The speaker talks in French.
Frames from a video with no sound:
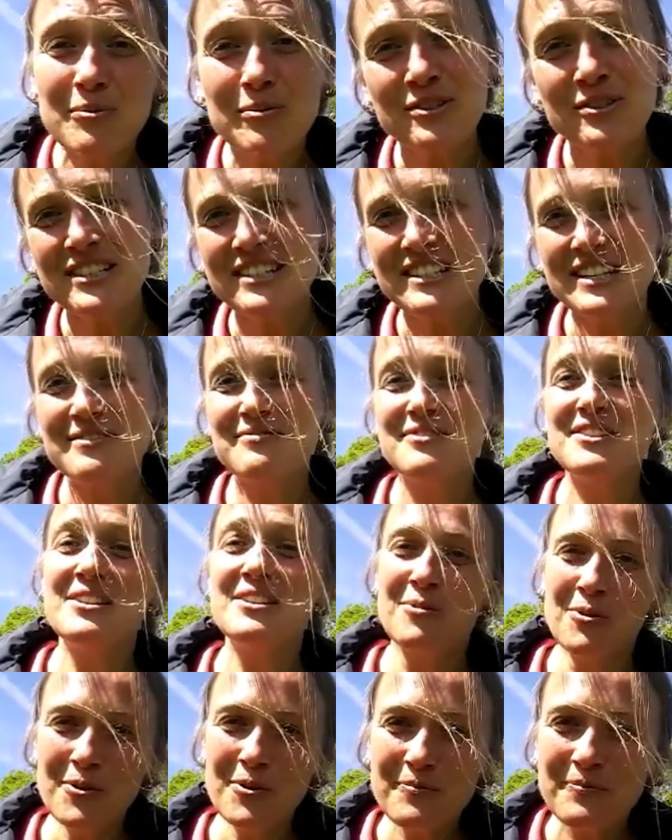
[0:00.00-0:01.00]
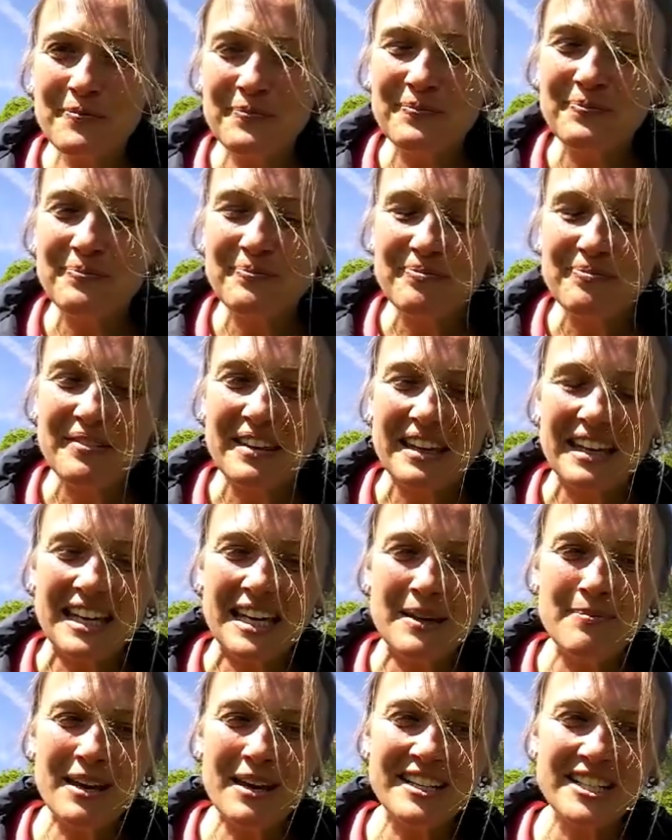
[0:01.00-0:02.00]
commencer cette vidéo,
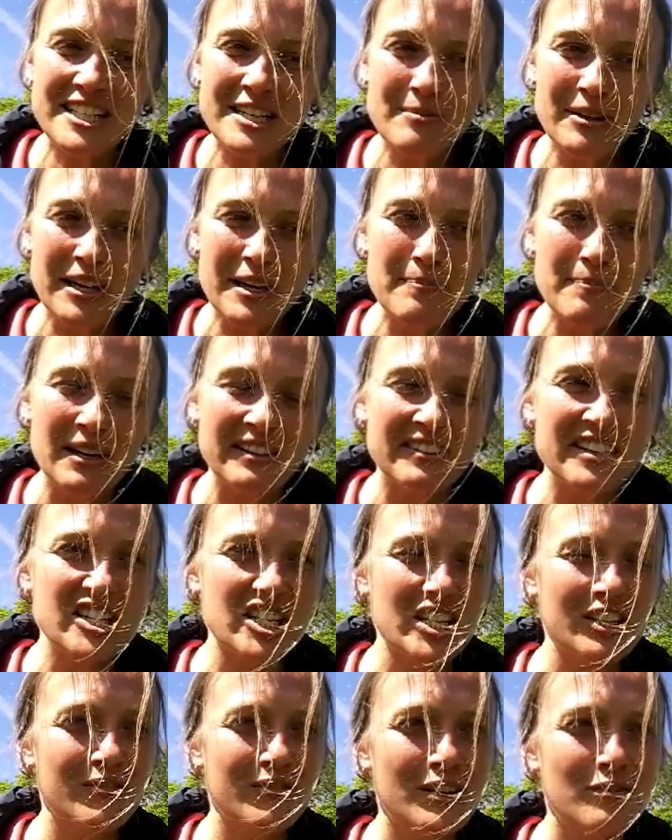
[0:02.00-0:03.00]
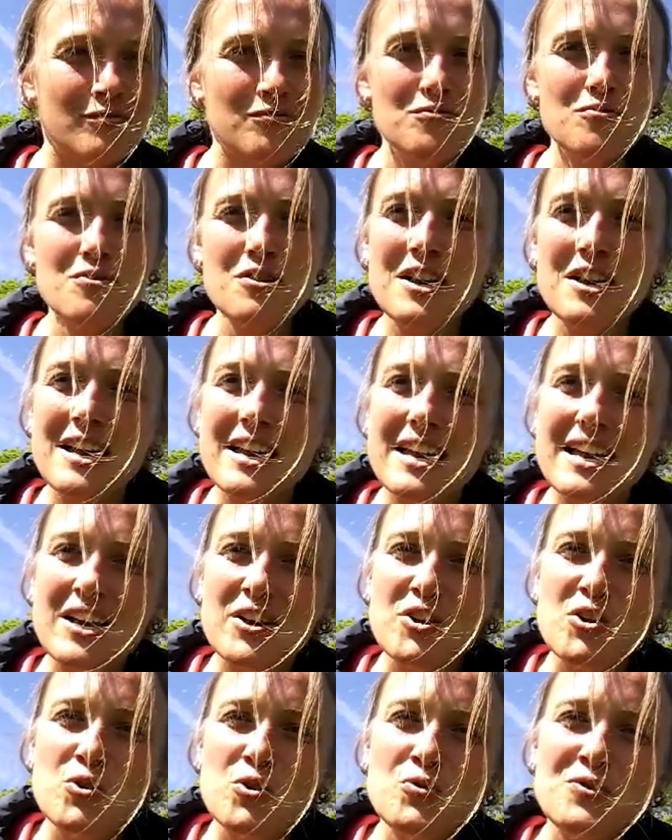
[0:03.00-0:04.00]
eh bien, j'aimerais partager avec vous
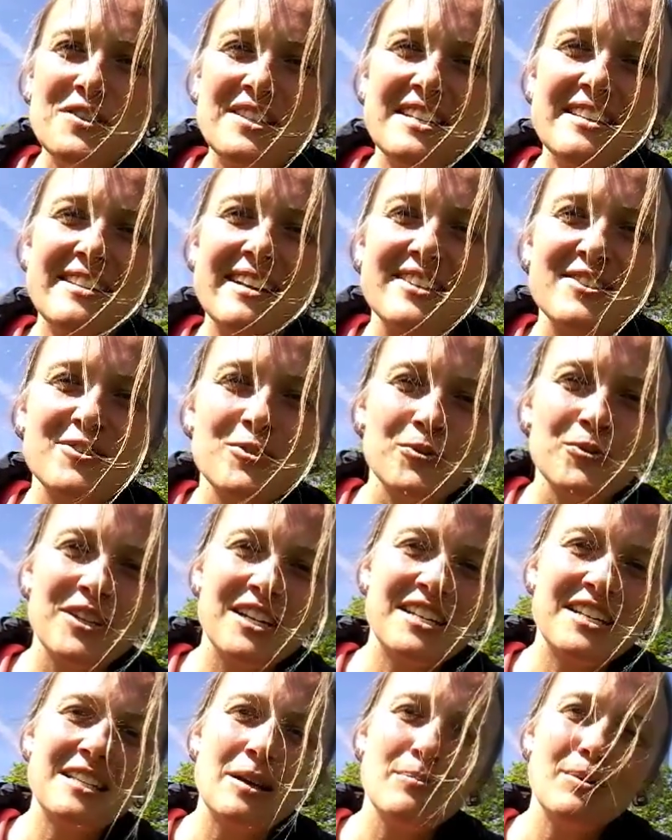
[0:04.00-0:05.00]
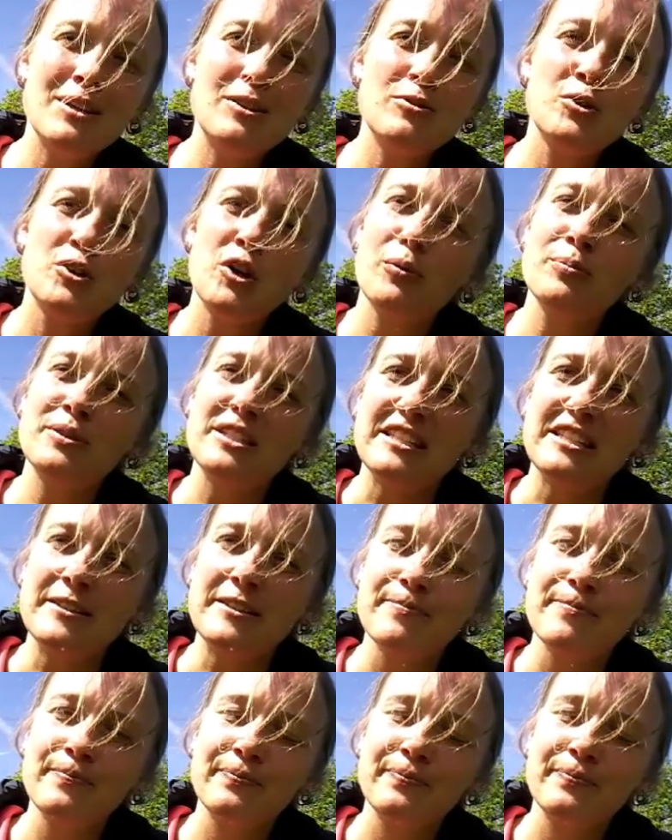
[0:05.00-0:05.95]
une citation d'Elisabeth de Corbigny.